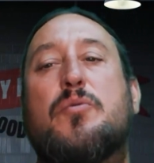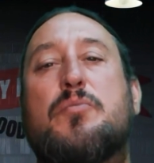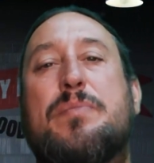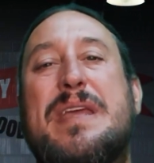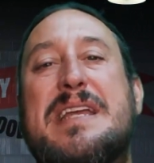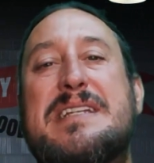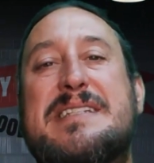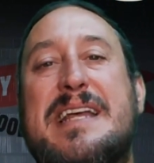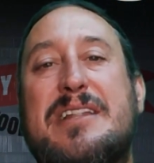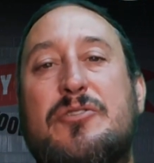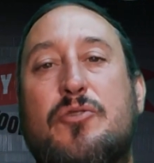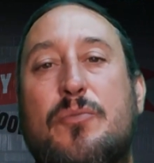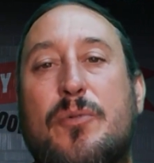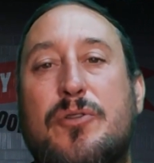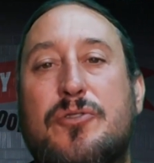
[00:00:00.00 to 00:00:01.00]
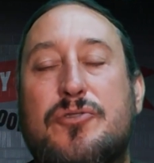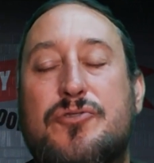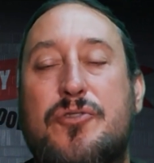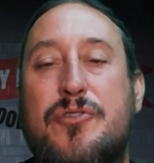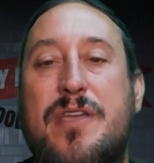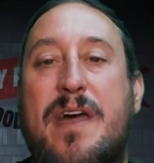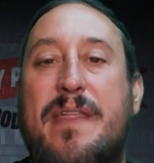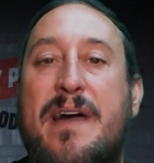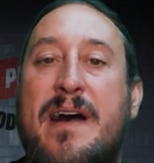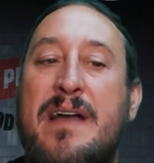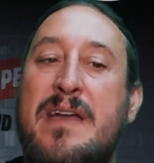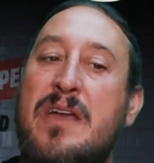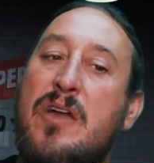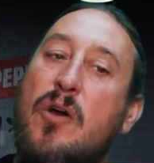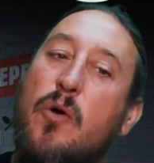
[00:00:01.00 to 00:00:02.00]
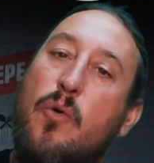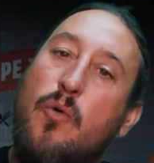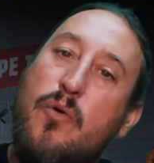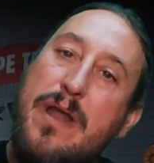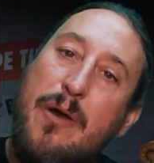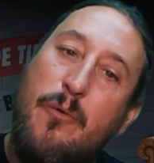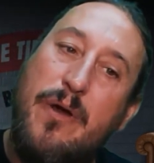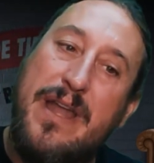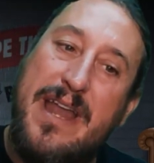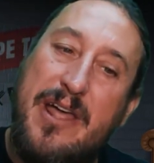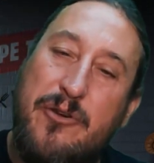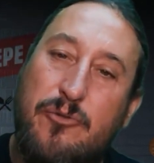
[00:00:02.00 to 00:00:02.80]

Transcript: piensa en tu moto soñada, una buena